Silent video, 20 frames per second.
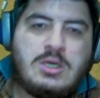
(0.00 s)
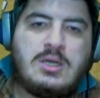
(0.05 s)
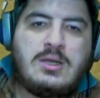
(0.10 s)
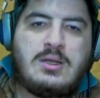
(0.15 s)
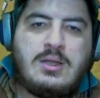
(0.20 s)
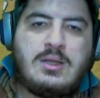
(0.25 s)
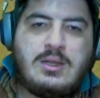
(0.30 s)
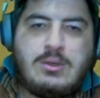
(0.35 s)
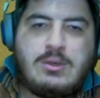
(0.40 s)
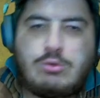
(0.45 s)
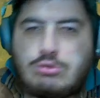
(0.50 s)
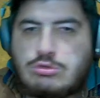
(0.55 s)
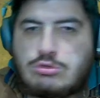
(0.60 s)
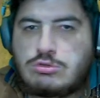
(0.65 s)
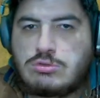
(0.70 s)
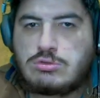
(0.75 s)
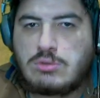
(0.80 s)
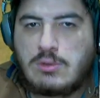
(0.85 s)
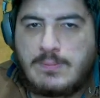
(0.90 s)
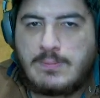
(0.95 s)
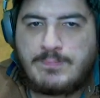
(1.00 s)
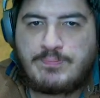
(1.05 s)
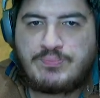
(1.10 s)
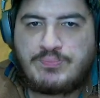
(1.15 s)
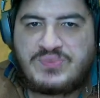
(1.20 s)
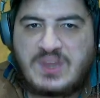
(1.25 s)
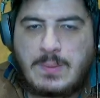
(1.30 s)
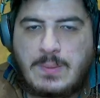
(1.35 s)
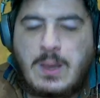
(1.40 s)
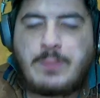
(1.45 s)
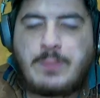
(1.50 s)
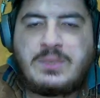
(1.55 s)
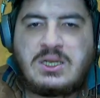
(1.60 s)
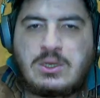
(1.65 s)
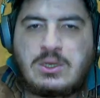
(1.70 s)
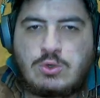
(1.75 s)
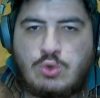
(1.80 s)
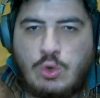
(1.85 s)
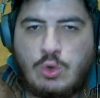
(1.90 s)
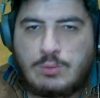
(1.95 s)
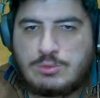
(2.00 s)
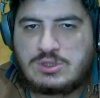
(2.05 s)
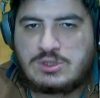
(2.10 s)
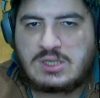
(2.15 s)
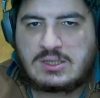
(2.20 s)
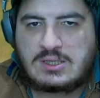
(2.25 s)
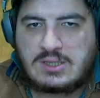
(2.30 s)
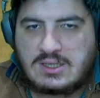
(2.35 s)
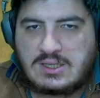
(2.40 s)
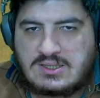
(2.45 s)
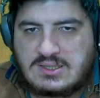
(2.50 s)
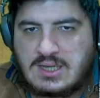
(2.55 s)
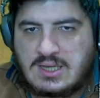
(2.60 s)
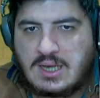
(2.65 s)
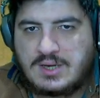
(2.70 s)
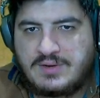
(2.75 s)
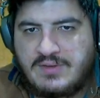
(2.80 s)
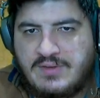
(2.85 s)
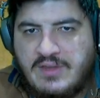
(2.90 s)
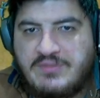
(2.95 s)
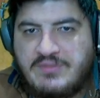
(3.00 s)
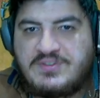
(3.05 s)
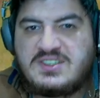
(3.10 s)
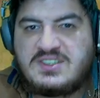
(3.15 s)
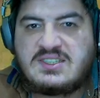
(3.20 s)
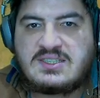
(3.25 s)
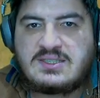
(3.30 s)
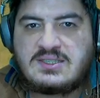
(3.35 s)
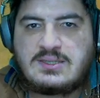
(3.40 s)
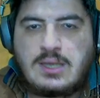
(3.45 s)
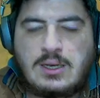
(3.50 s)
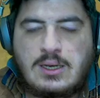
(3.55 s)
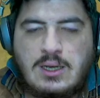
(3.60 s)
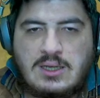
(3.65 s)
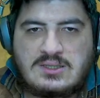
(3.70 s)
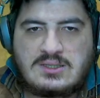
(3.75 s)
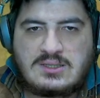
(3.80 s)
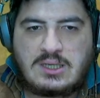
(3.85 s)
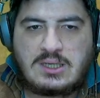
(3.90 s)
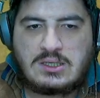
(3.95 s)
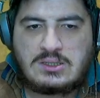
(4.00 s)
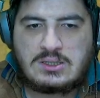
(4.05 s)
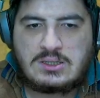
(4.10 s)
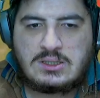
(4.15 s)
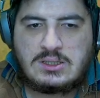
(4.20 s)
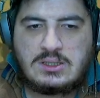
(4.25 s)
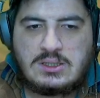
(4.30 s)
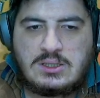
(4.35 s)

E, Lurtz tamamıyla komutan hasarı ve fiziksel hasar.